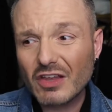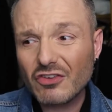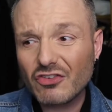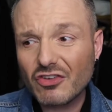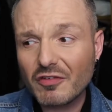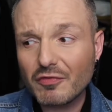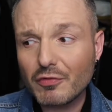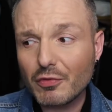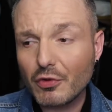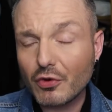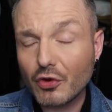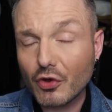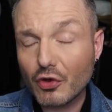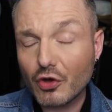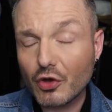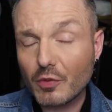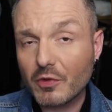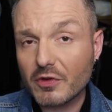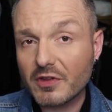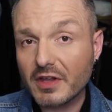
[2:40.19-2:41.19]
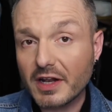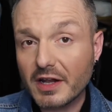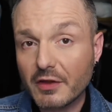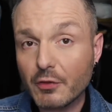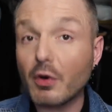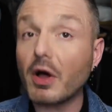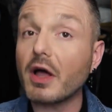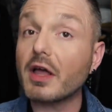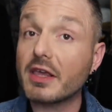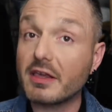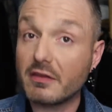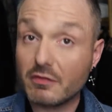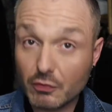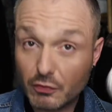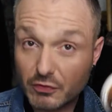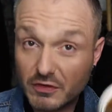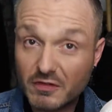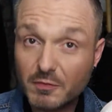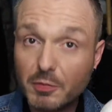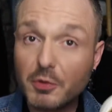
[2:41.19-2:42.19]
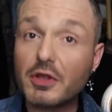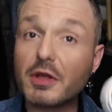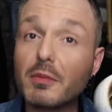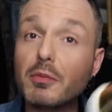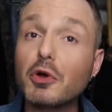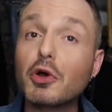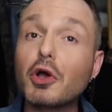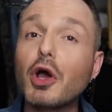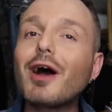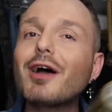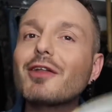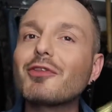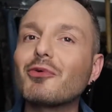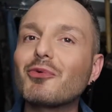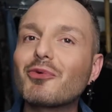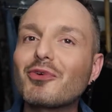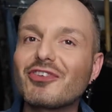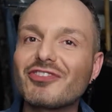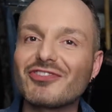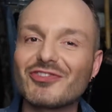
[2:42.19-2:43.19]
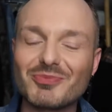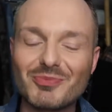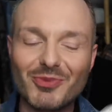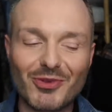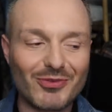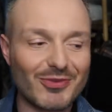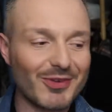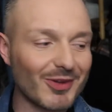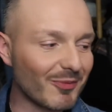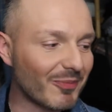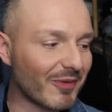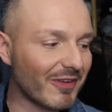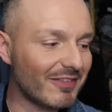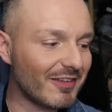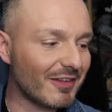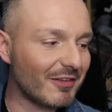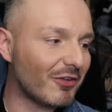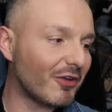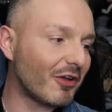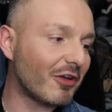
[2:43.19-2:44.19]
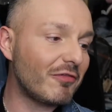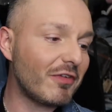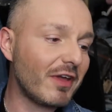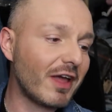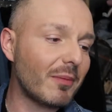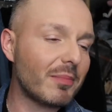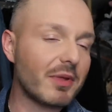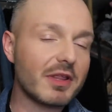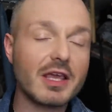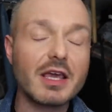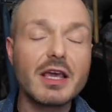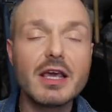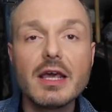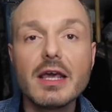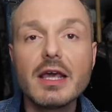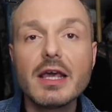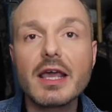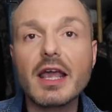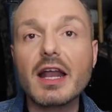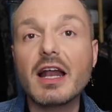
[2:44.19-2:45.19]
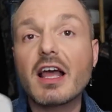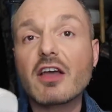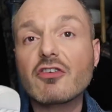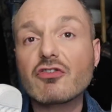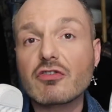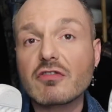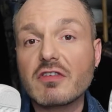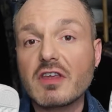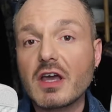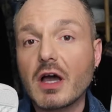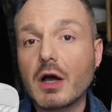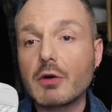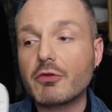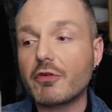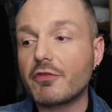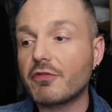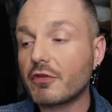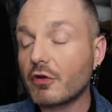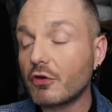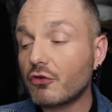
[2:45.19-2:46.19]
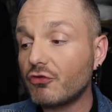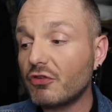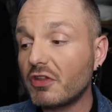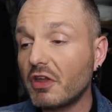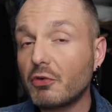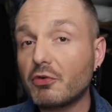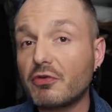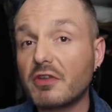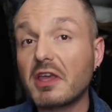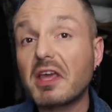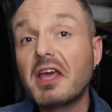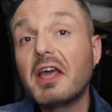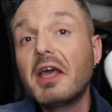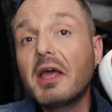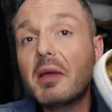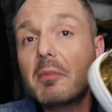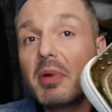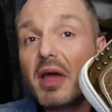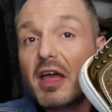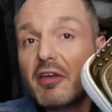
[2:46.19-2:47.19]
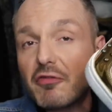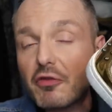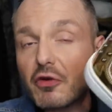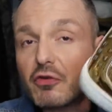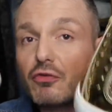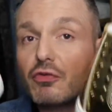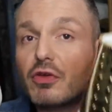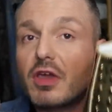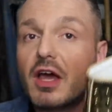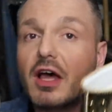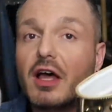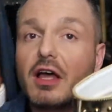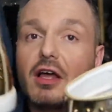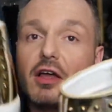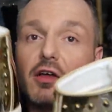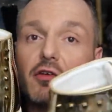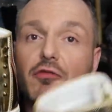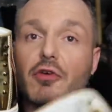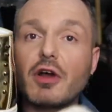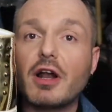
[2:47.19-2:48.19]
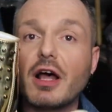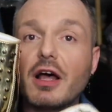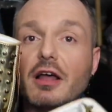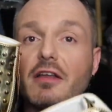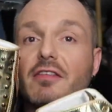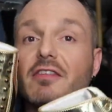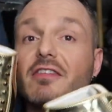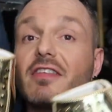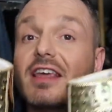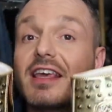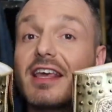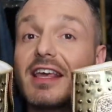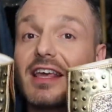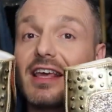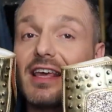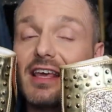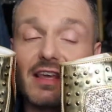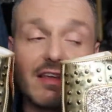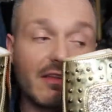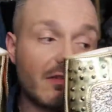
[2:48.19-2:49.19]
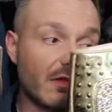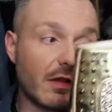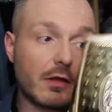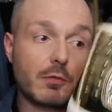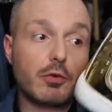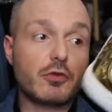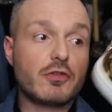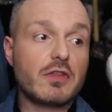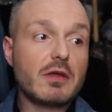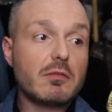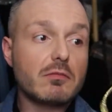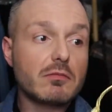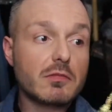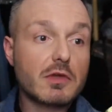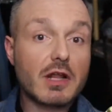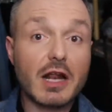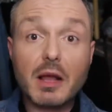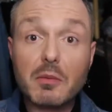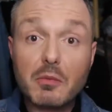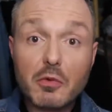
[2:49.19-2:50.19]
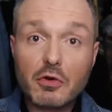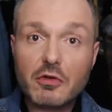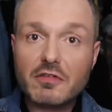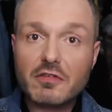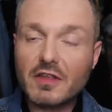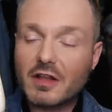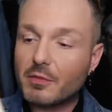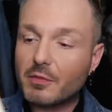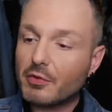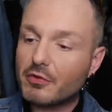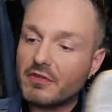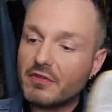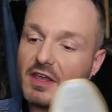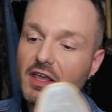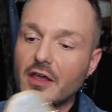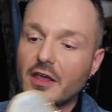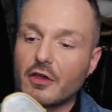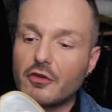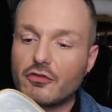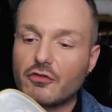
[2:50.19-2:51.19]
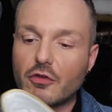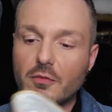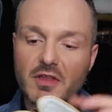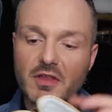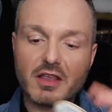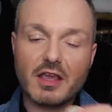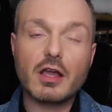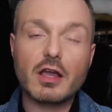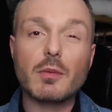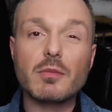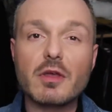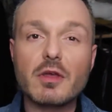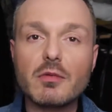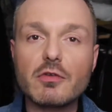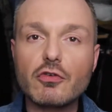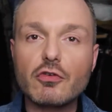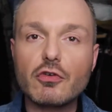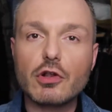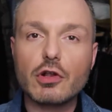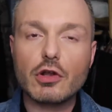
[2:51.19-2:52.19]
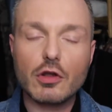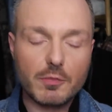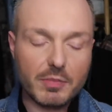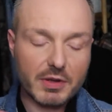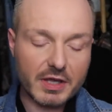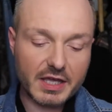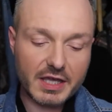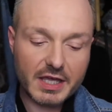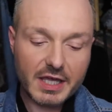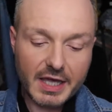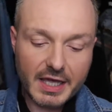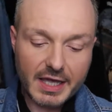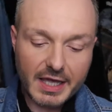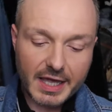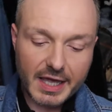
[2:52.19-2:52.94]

J'ai voulu recommander les noirs qui sont disponibles encore, donc je me suis empressé de refaire un panier et les argentés out of stock. Je suis dégoûtée. Bref, en tout cas, voilà, c'est cette beauté. Clairement, cette beauté. Euh, je te mettrai comme d'habitude le prix